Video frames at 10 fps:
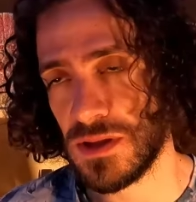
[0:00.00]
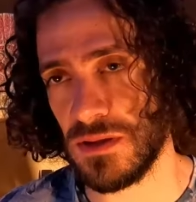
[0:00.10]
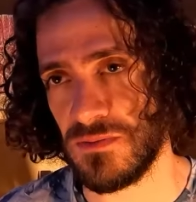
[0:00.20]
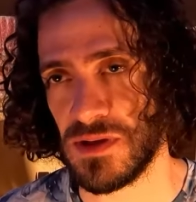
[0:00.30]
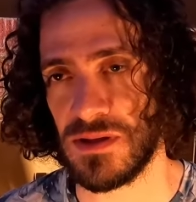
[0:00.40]

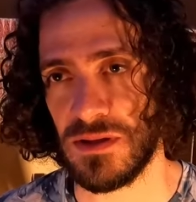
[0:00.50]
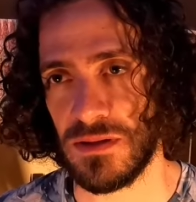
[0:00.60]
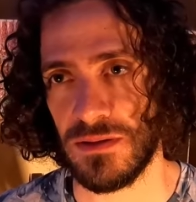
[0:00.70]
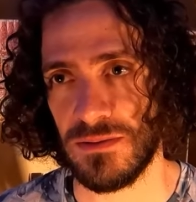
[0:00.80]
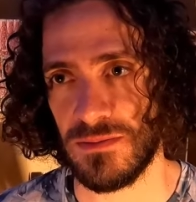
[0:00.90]
s'il faisait,
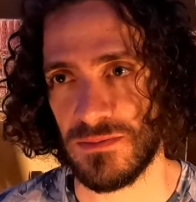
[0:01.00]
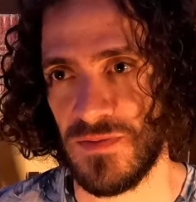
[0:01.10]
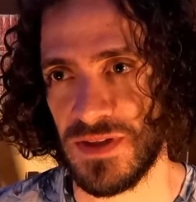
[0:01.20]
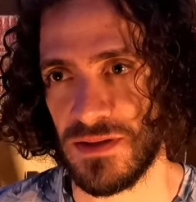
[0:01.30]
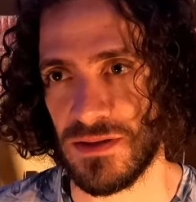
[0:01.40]
il,
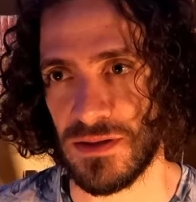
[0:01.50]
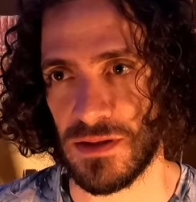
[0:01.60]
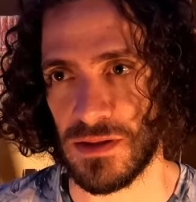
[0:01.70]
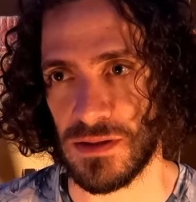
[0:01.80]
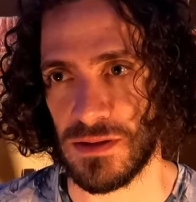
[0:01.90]
faisait le
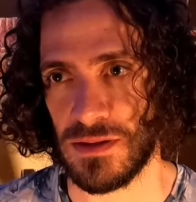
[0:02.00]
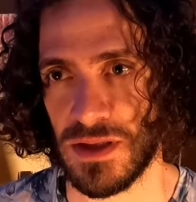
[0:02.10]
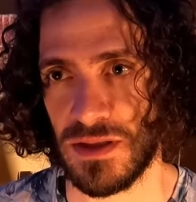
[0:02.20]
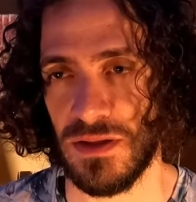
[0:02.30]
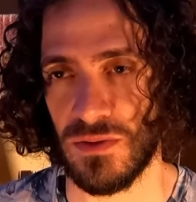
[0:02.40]
euh,
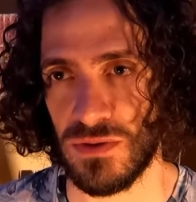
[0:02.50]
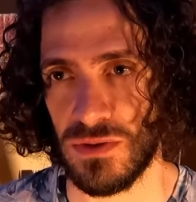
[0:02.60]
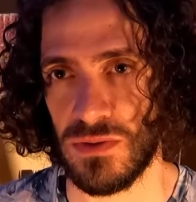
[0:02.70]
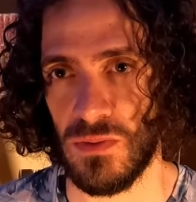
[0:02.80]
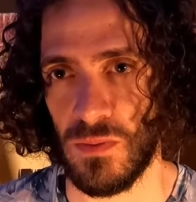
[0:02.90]
sexy no
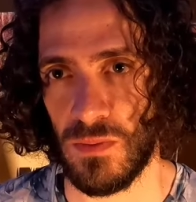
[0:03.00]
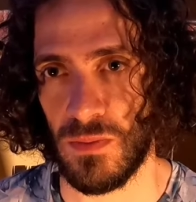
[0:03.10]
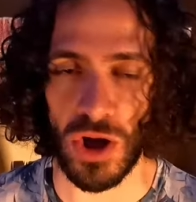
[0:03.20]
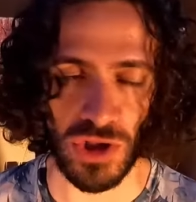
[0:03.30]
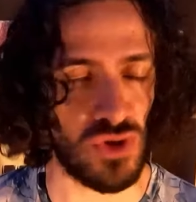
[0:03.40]
jutsu.
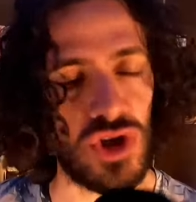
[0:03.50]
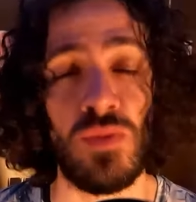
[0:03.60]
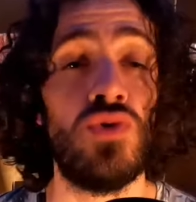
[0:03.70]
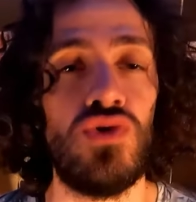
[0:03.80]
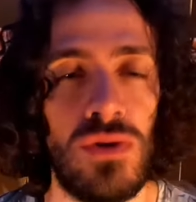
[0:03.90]
Ah,
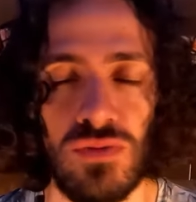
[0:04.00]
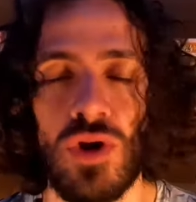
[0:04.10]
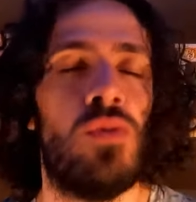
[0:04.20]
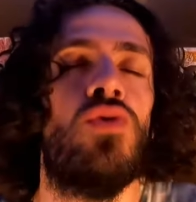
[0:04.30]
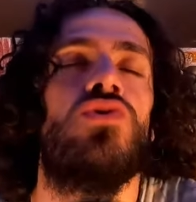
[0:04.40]
j'abuse,
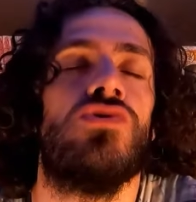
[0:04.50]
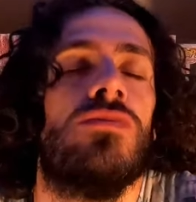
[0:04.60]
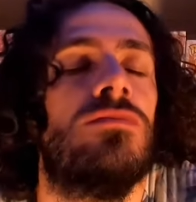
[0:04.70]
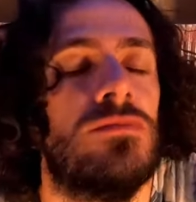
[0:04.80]
j'abuse,